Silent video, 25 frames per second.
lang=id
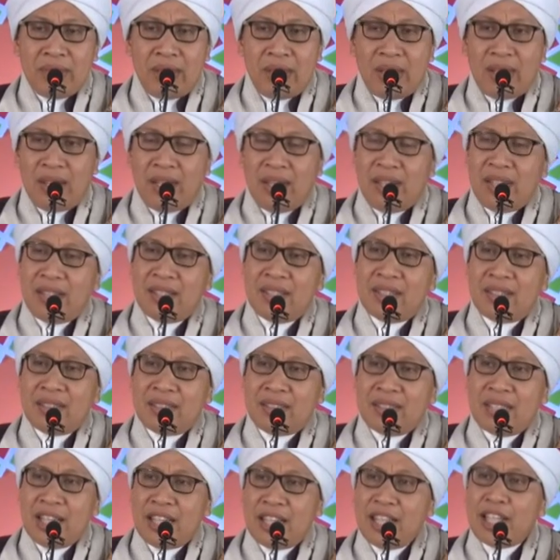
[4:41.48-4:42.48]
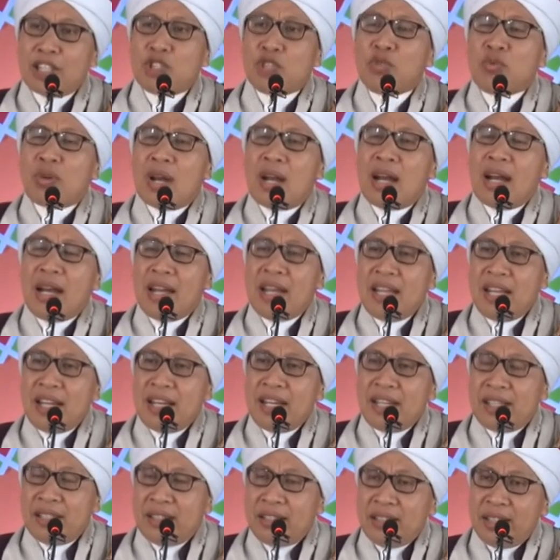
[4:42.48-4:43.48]
ah, jadi kecurangan
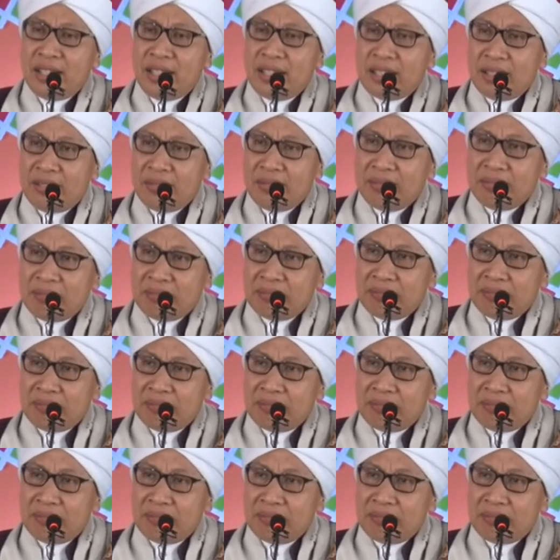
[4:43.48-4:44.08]
yang dihentikan